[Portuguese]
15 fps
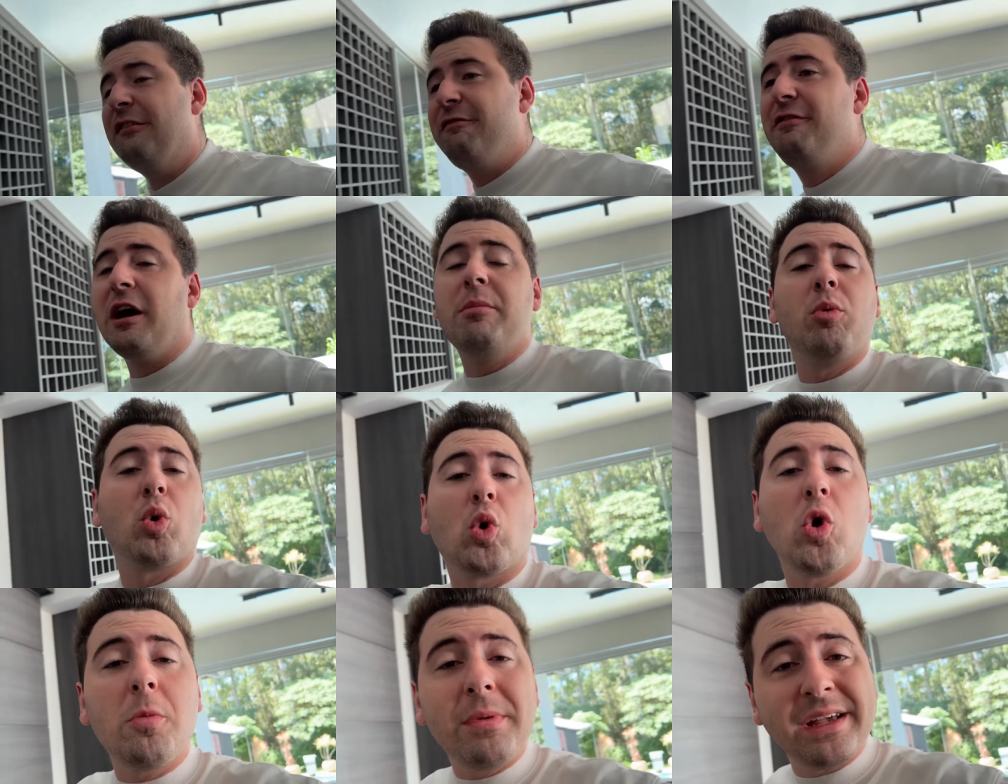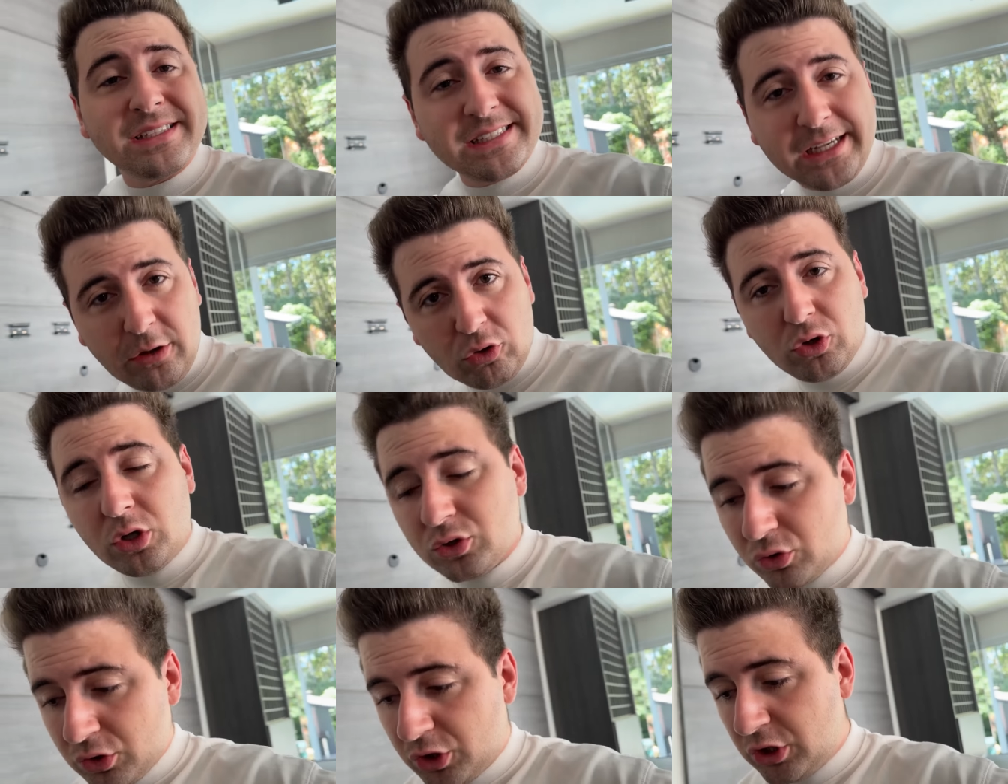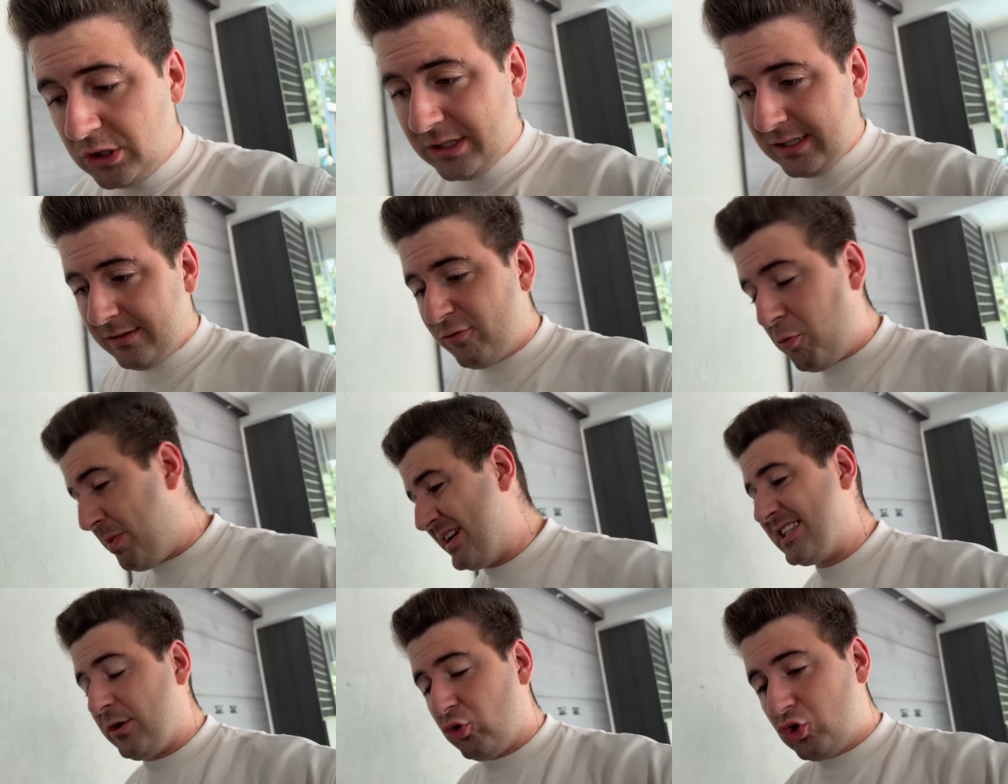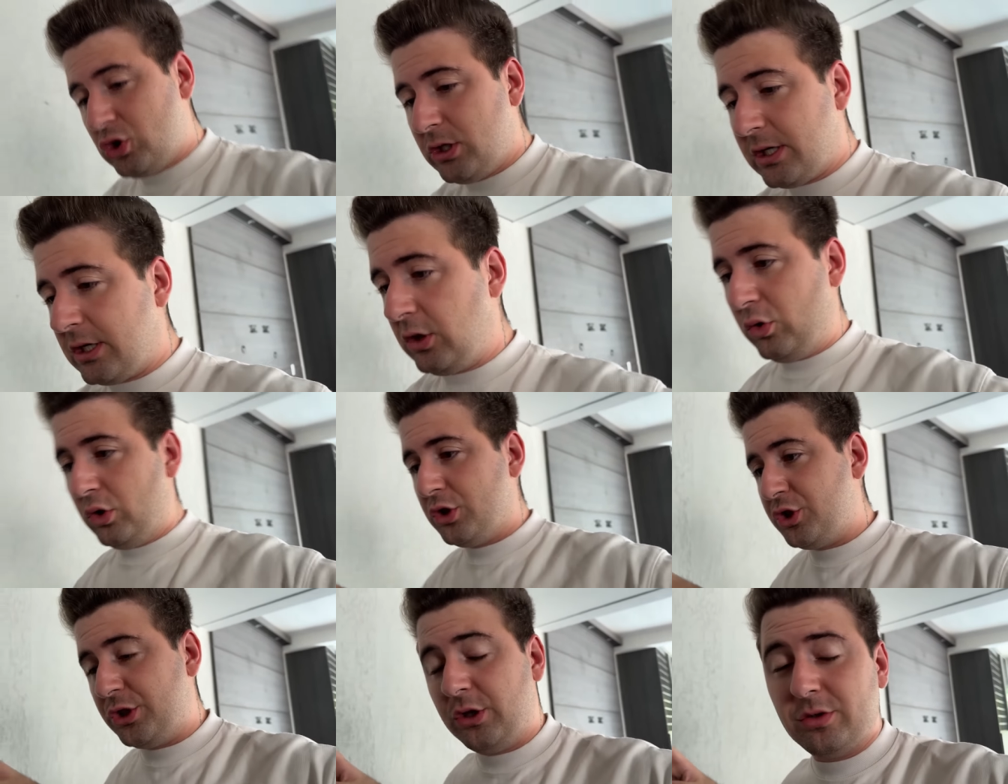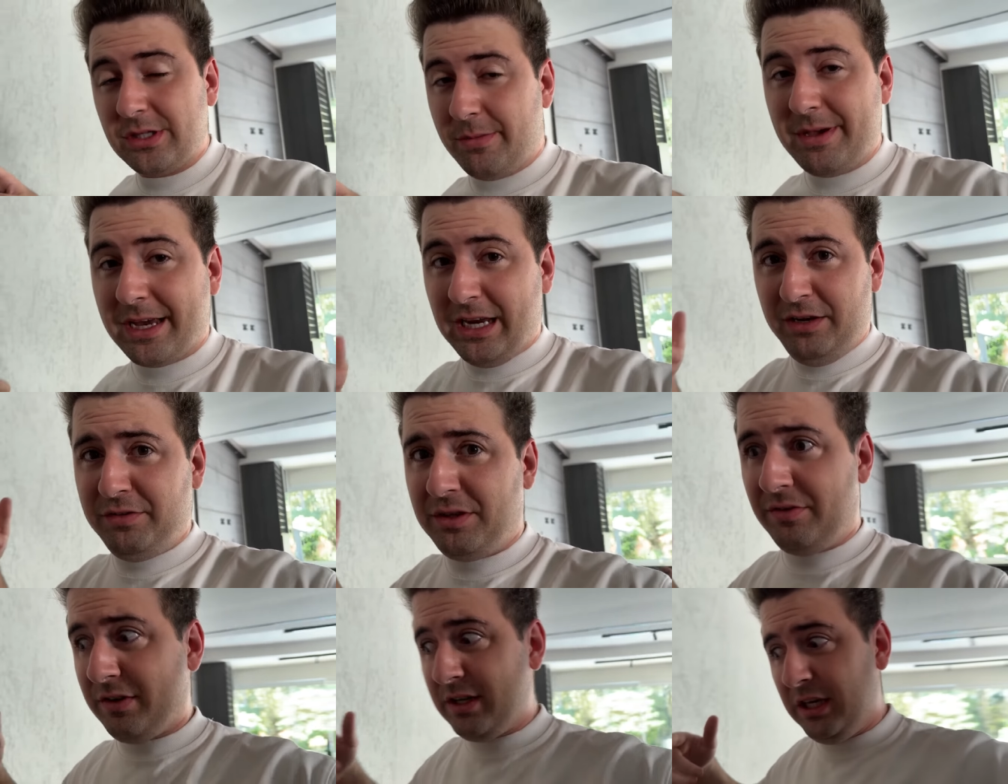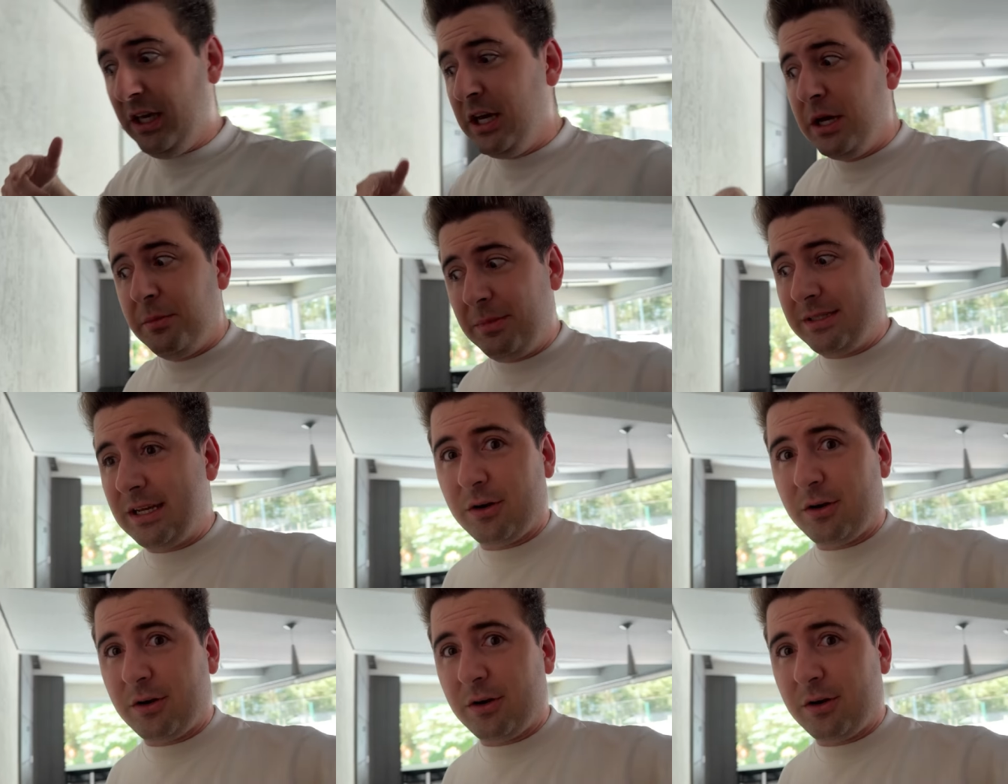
vamos começar o nosso dia. Vou passar o dia aqui hoje, não sabia que a Liv estava aqui, mas